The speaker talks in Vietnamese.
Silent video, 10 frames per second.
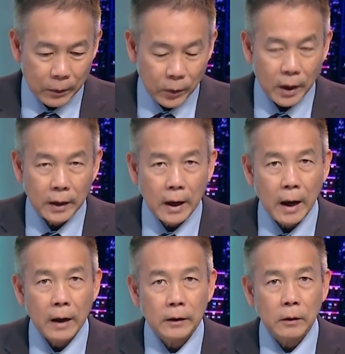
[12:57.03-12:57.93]
Quý khán
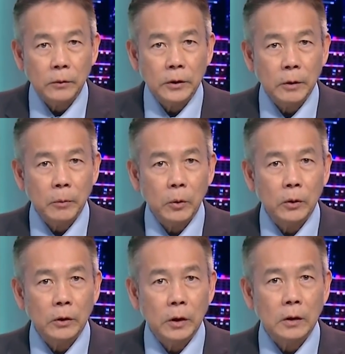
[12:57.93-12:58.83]
giả trong chương trình bình luận
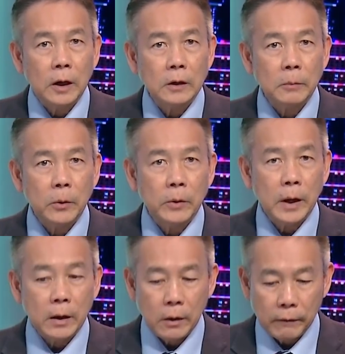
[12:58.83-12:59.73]
tin tức từ nay xin mời quý
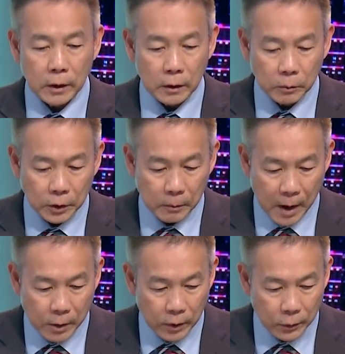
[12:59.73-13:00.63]
giả theo dõi phần thông tin đông
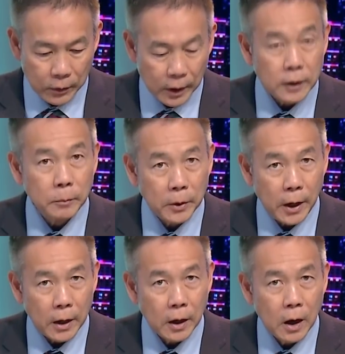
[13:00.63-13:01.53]
mại của đài truyền hình SPTN.